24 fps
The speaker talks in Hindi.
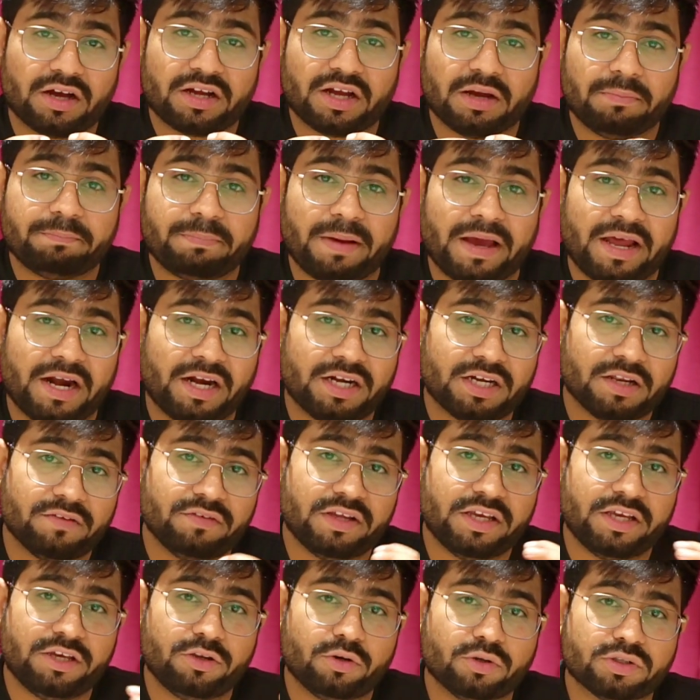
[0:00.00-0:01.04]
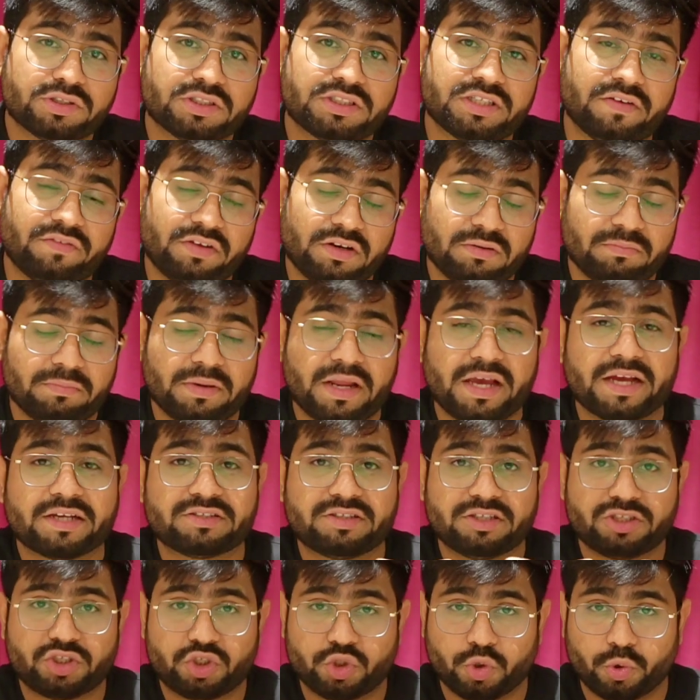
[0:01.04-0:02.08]
कंपैरेटिवली हीरो सेवन ब्लैक
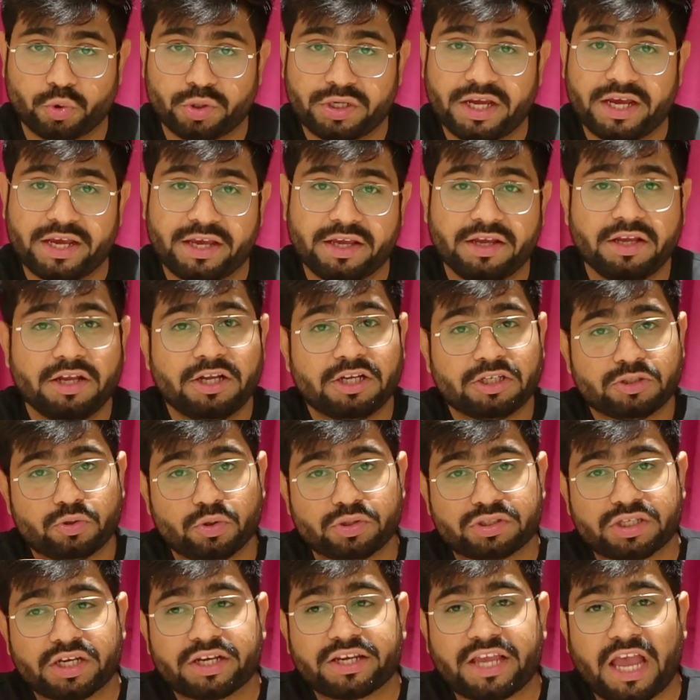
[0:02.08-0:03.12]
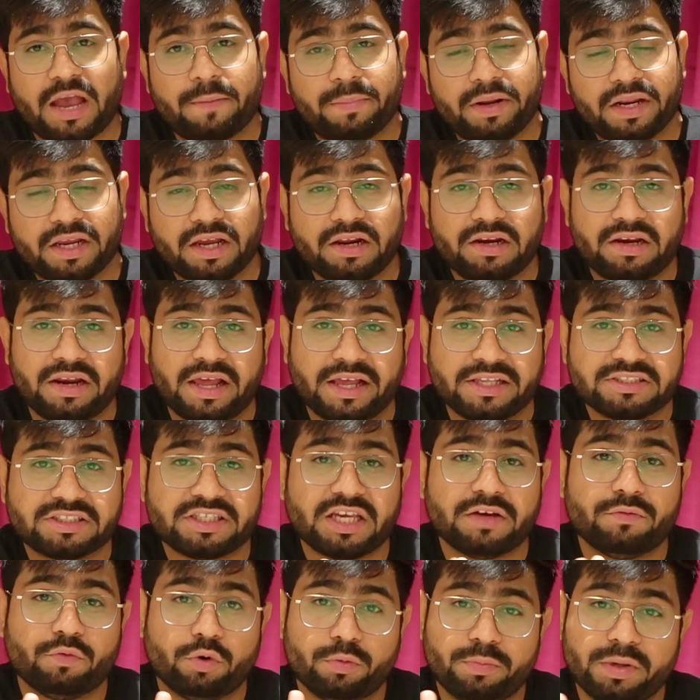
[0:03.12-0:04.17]
से छोटा है जो तो इसका कैमरे का लेंस
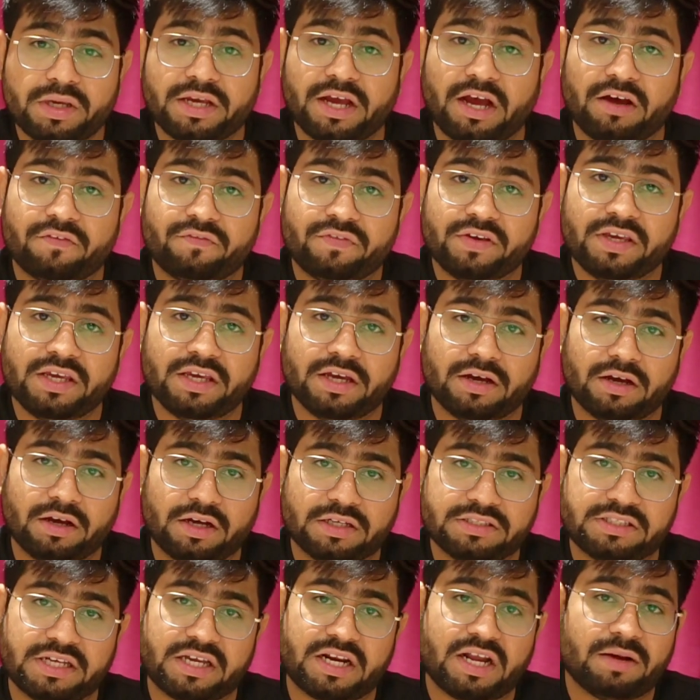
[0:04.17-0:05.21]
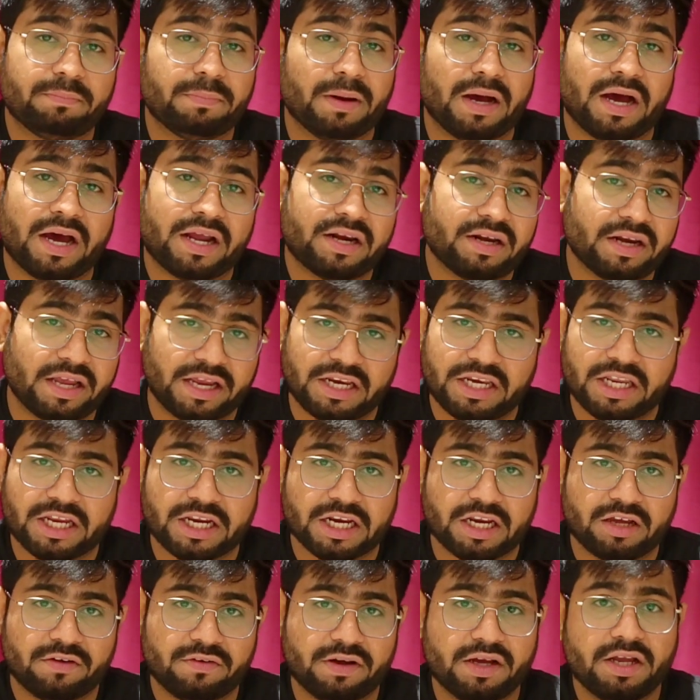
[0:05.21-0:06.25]
है वो भी काफ़ी ज़्यादा बाहर नहीं
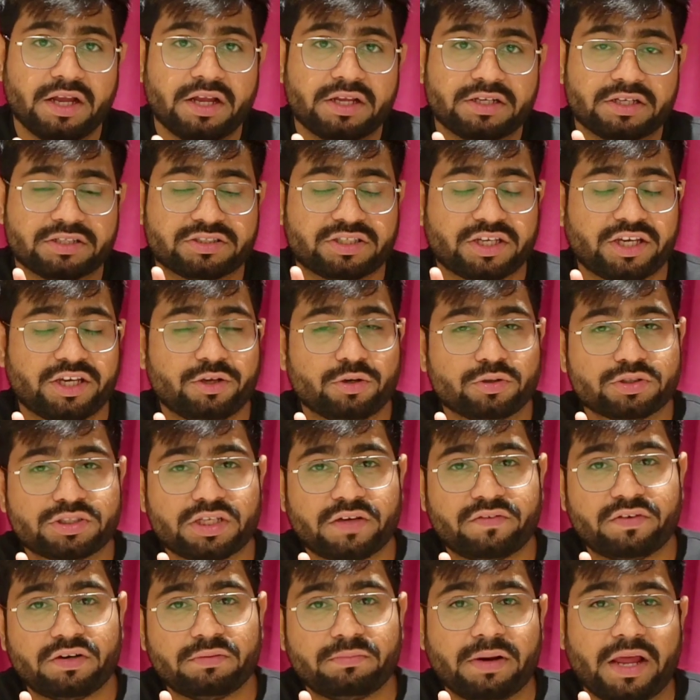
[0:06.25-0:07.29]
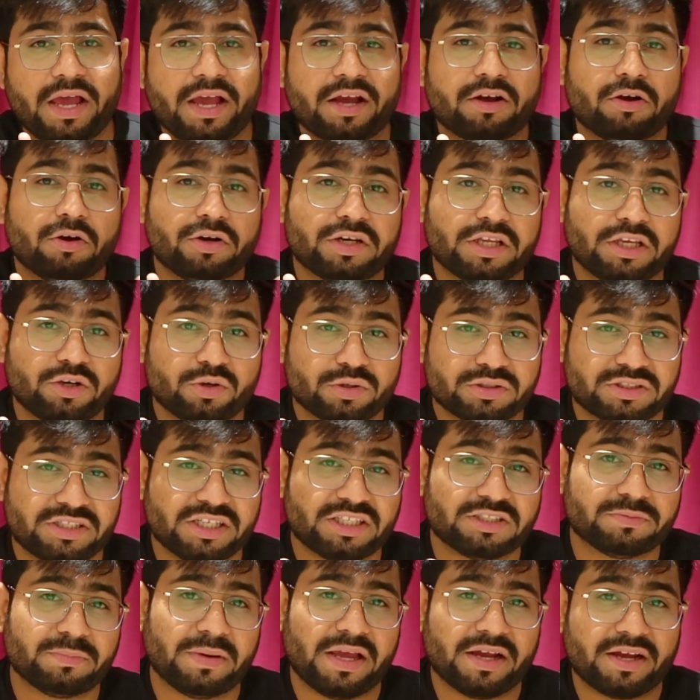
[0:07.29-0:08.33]
निकला हुआ जैसे हीरो सेवन ब्लैक और हीरो
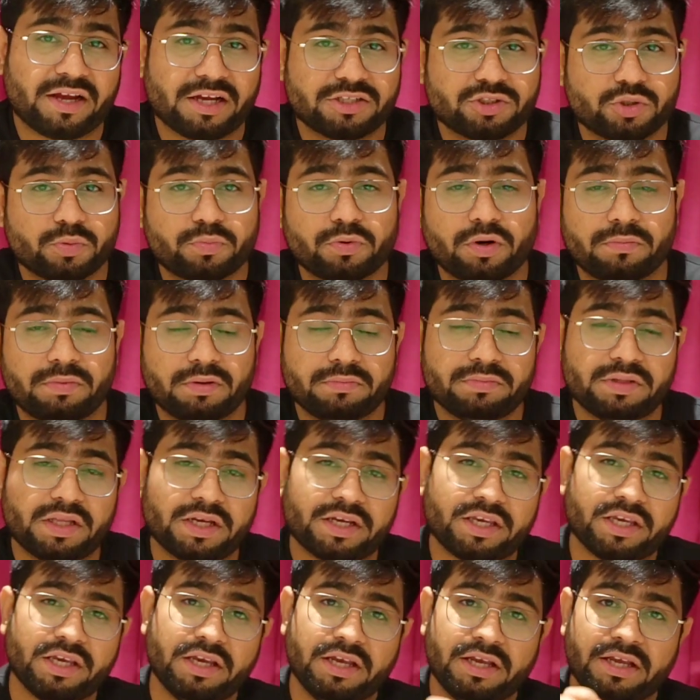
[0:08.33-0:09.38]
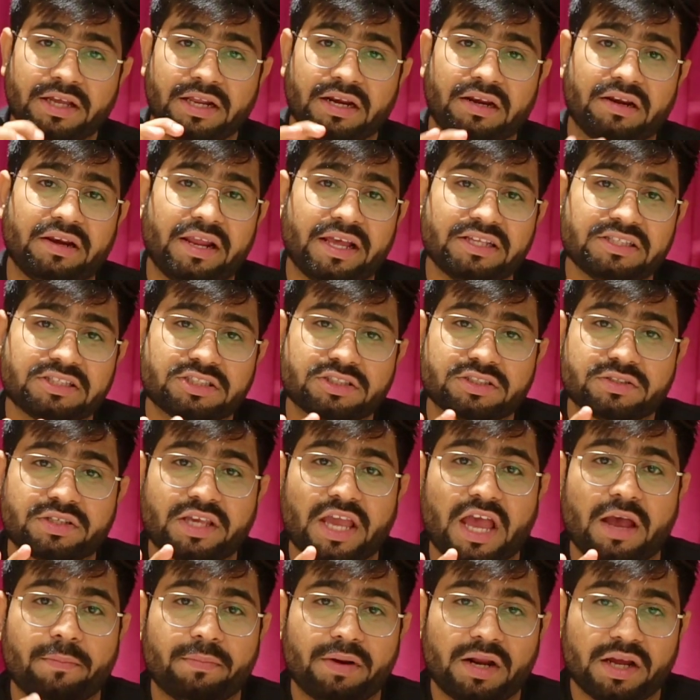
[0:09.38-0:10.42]
सिक्स ब्लैक का जो प्रॉब्लम था कि लेंस
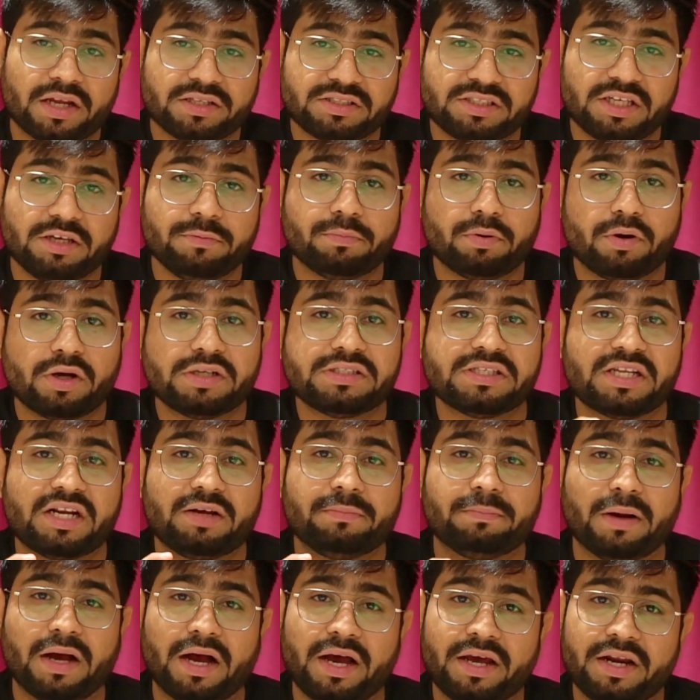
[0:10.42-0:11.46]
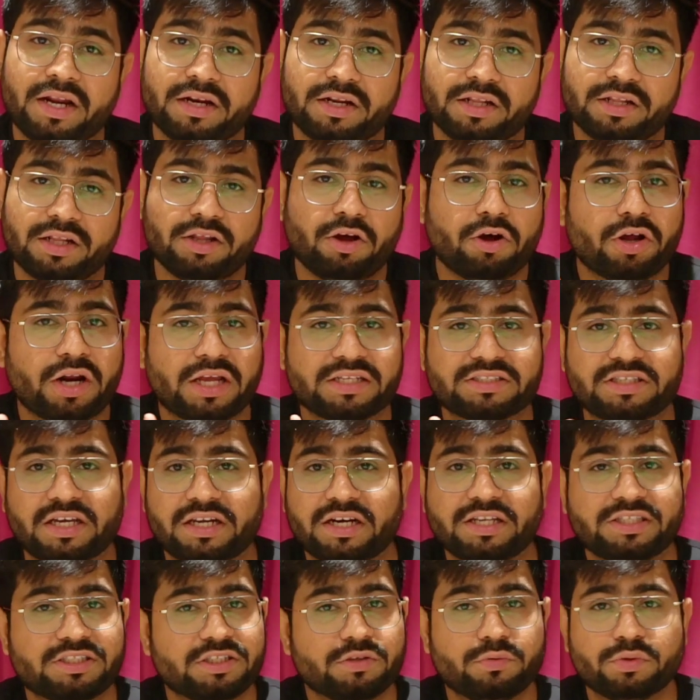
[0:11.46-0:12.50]
कैमरा से बहुत ज़्यादा बाहर रहता था और आसान
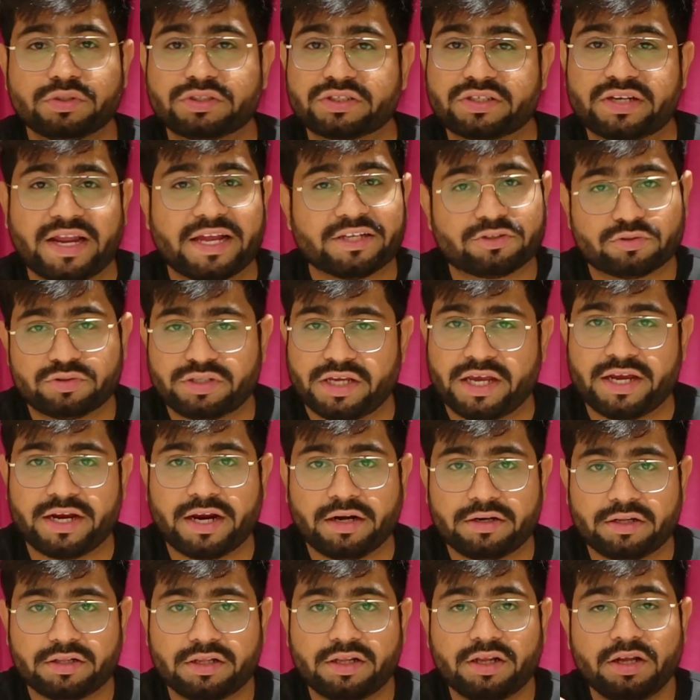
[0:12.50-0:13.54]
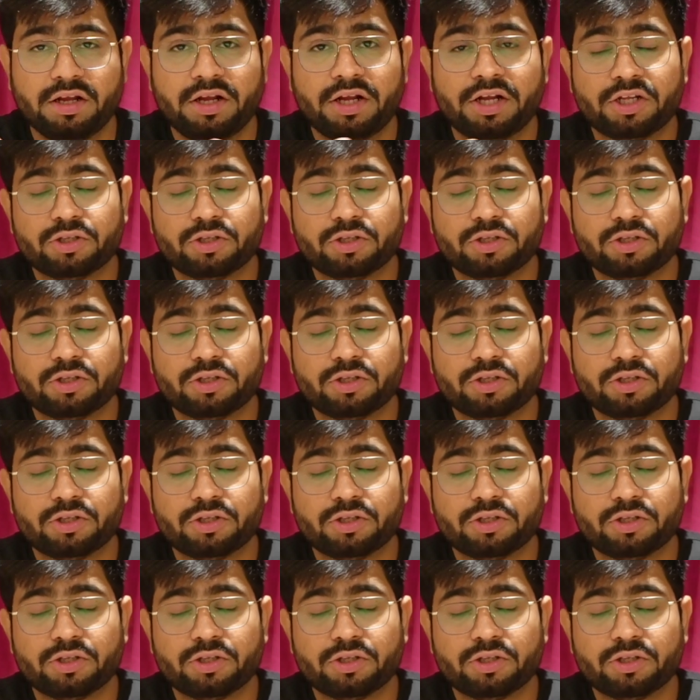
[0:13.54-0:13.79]
आसानी से वो स्क्रैच हो जाया करता था